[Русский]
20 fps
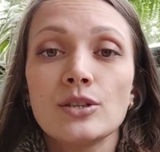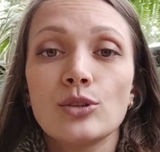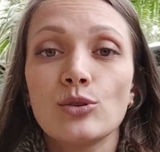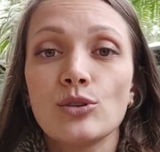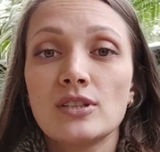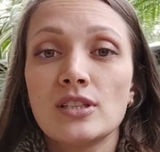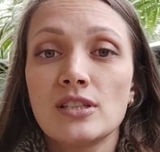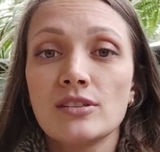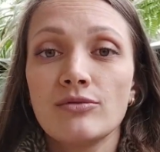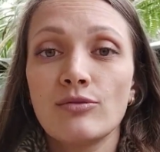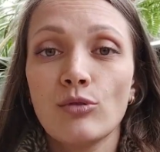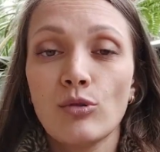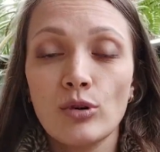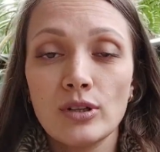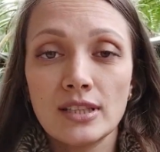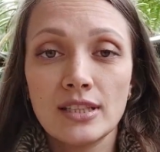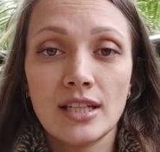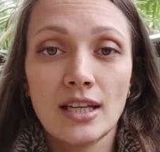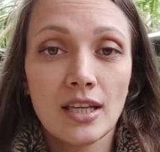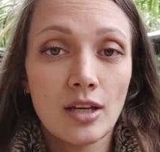то
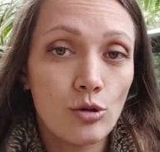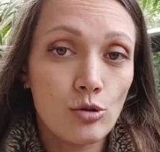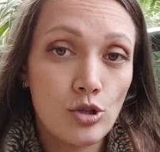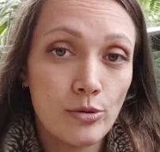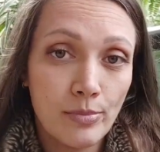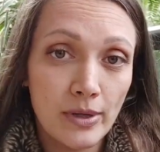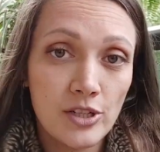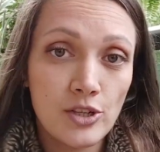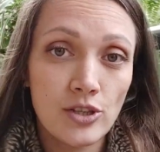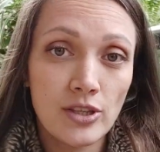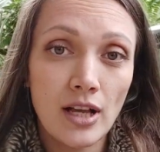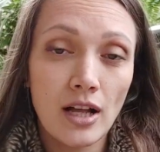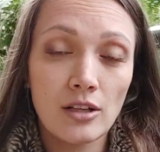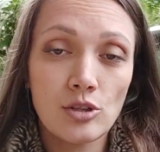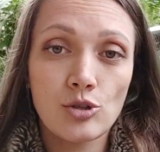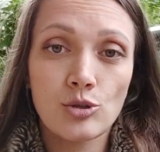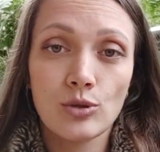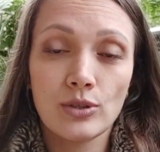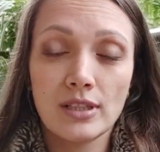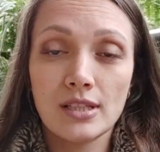сегодня я уже
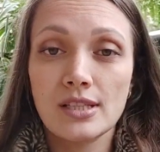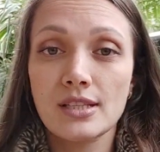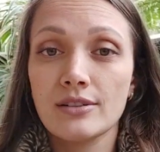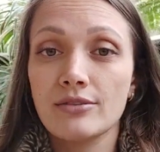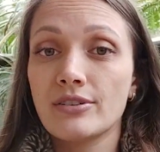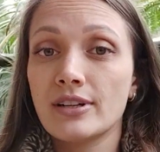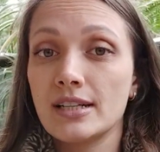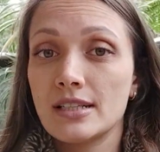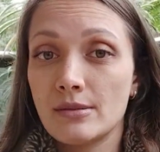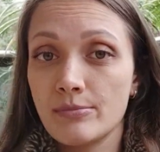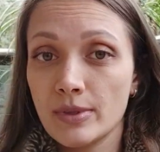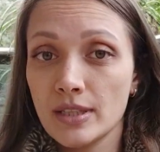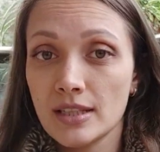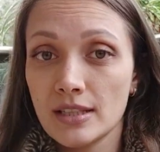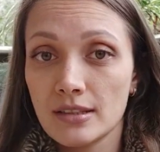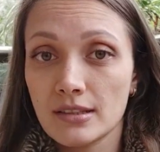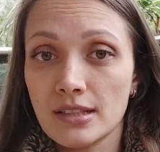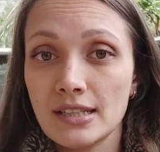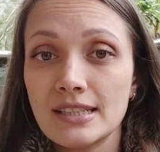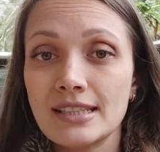прочитала, что эта цифра
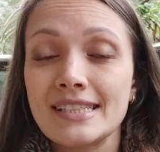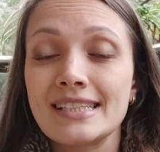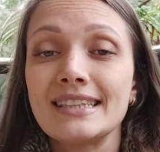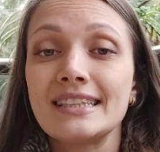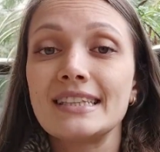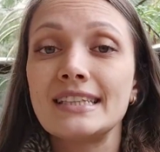изменилась